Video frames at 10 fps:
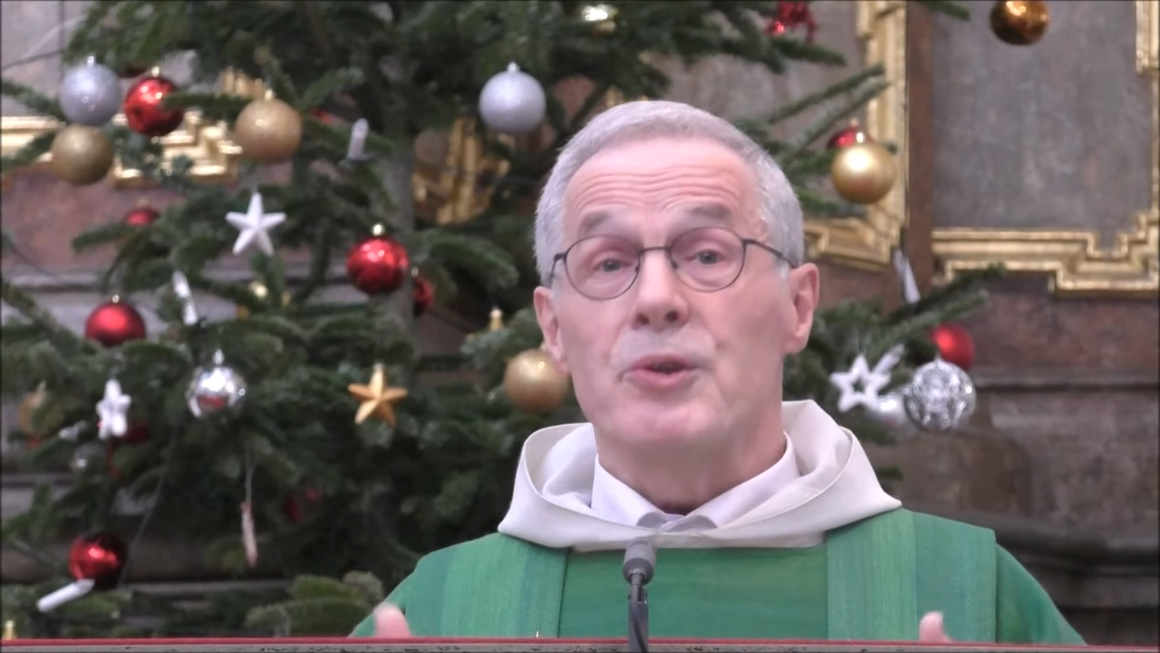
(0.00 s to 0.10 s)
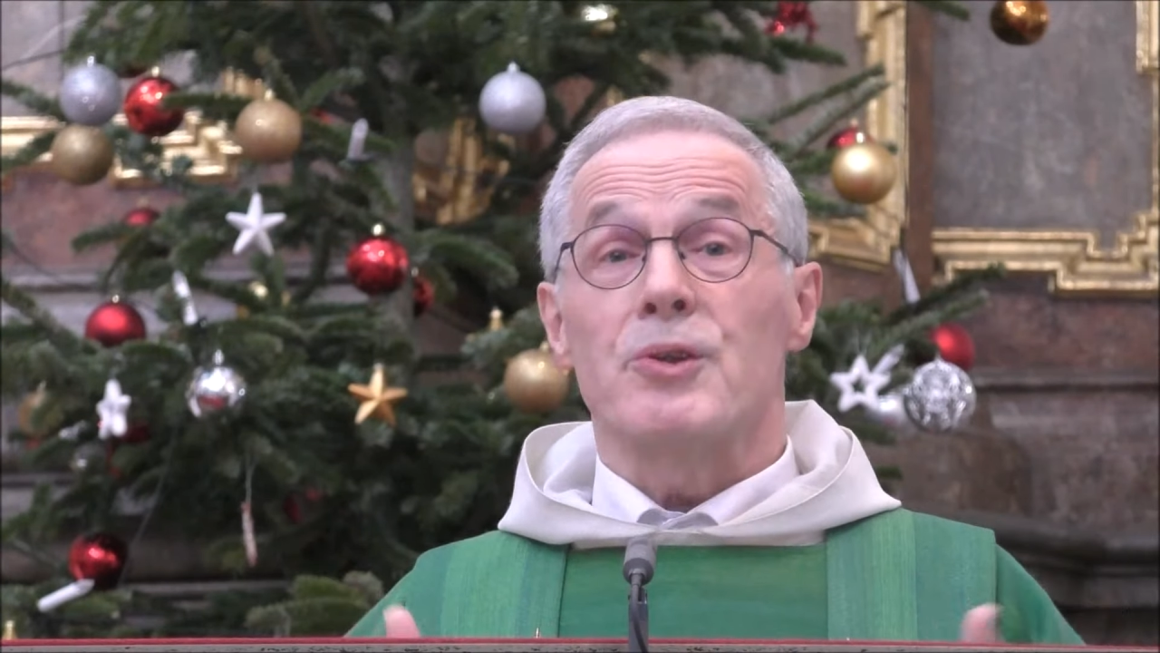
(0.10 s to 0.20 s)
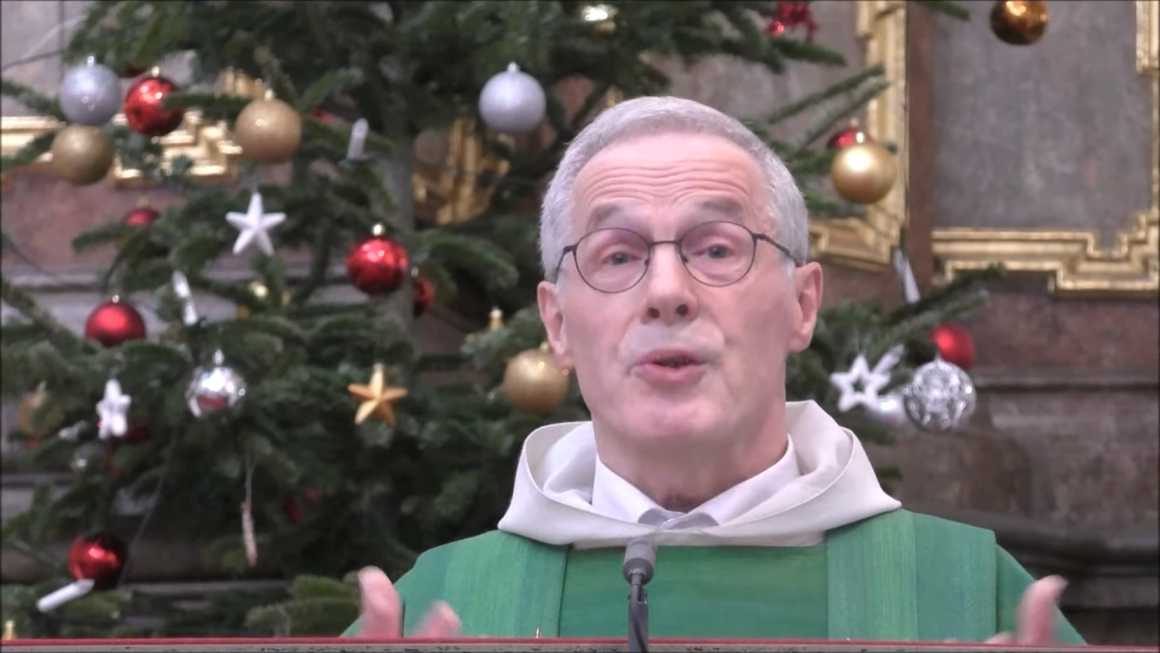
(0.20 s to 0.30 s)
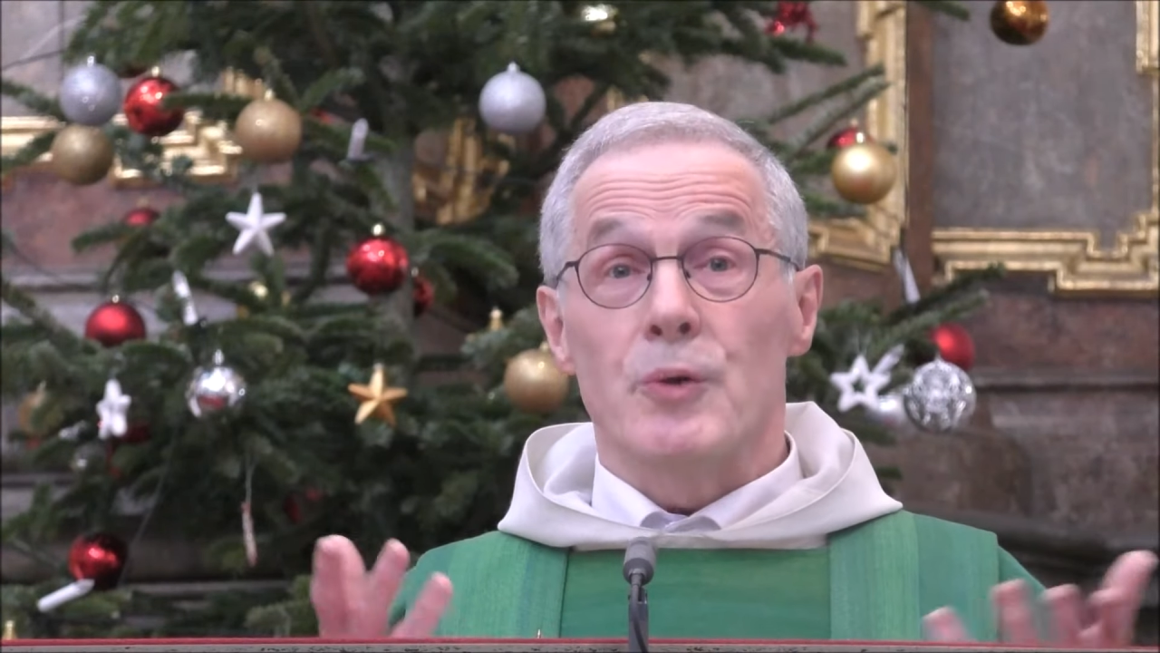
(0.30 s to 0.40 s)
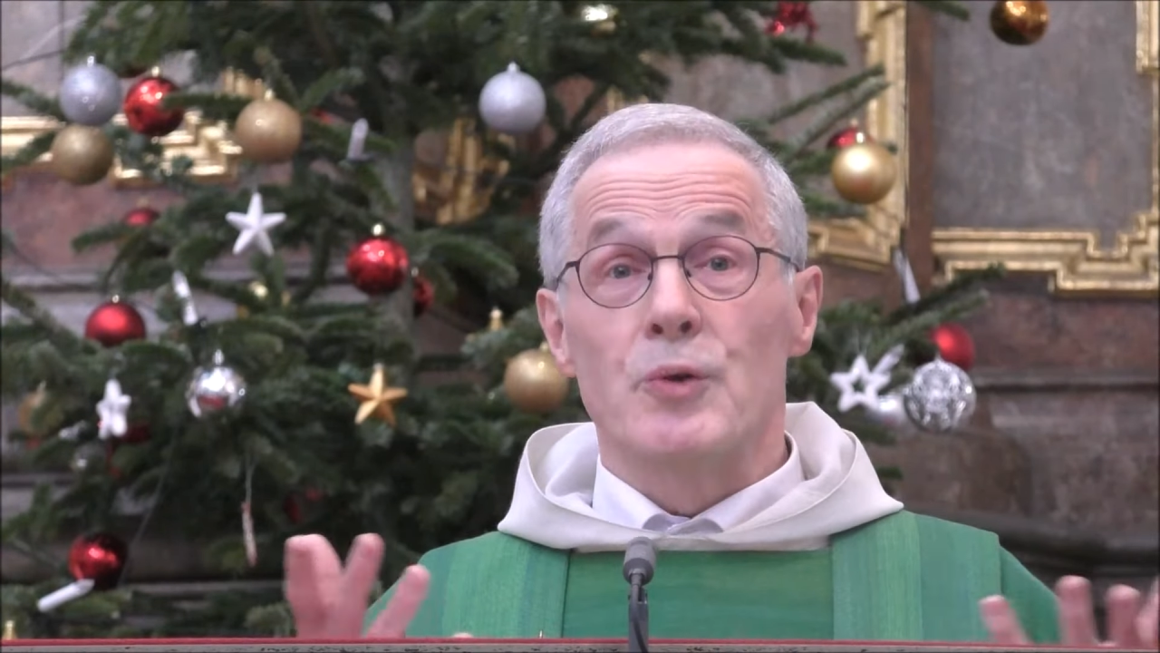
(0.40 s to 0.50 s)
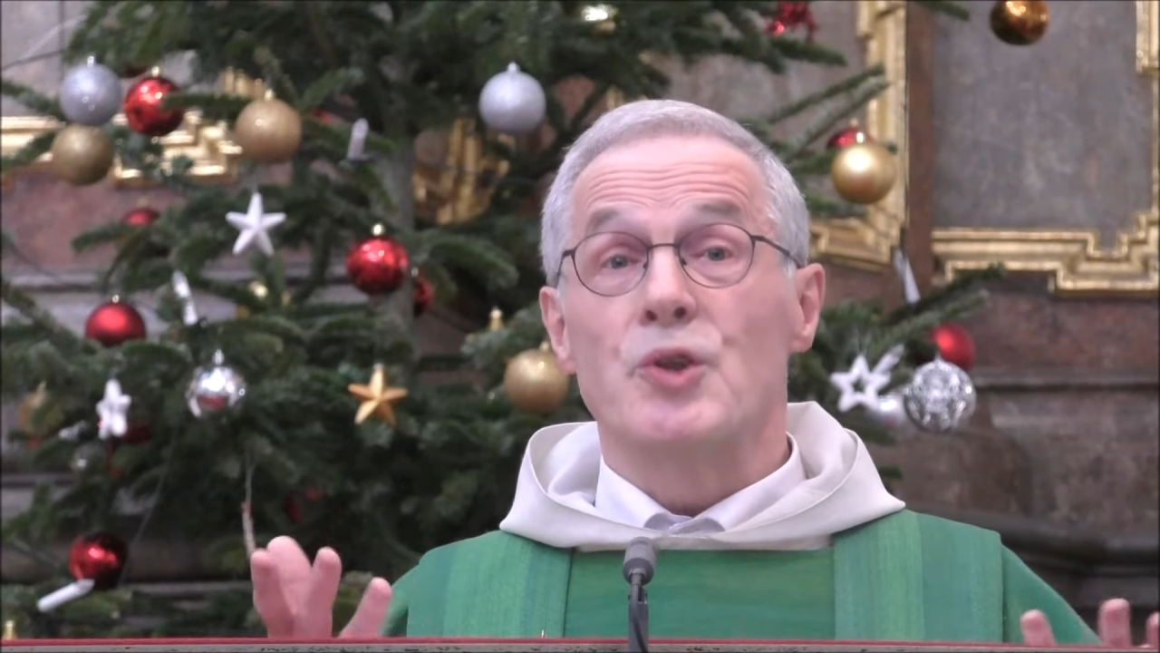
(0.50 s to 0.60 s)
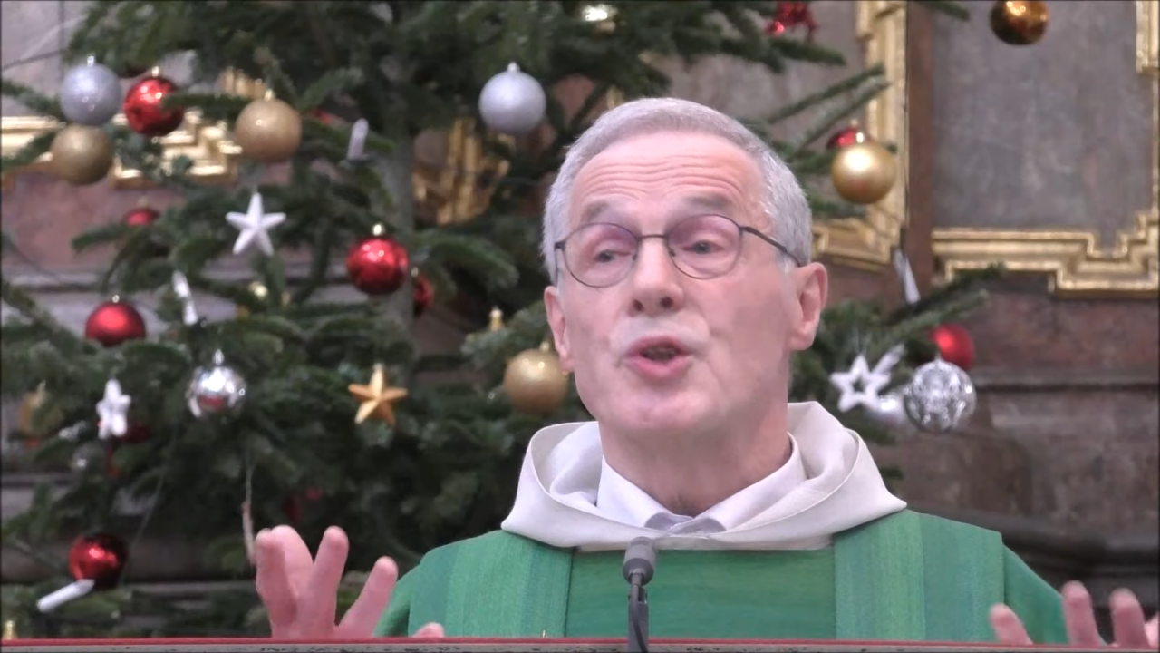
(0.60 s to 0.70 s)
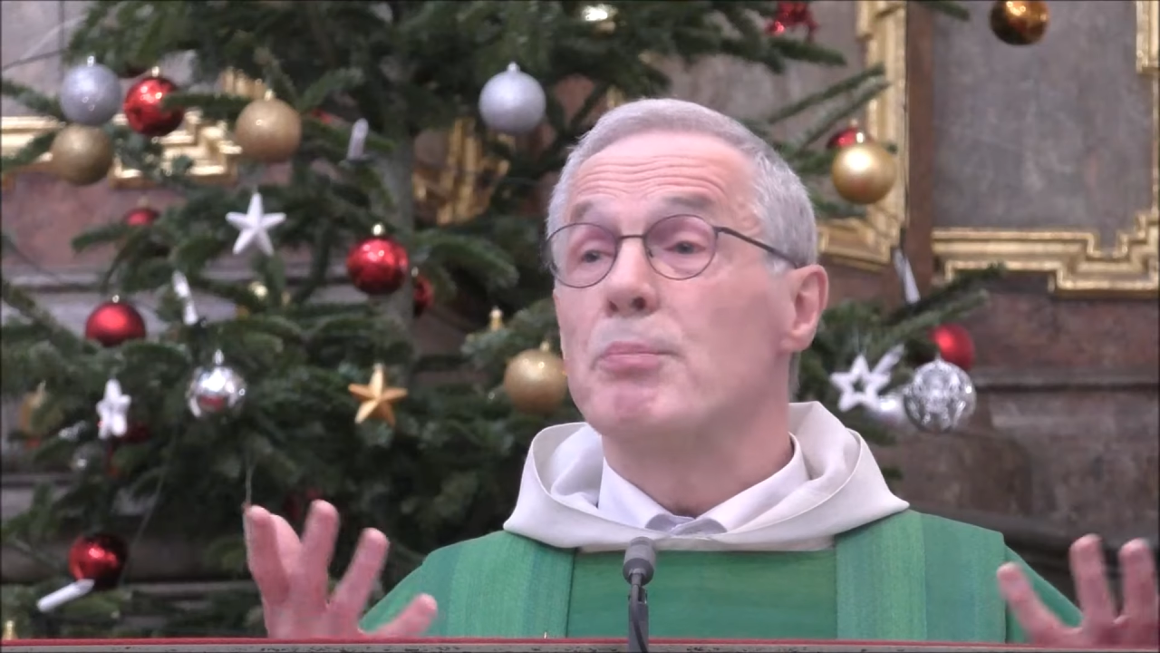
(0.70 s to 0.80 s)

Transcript: Gott und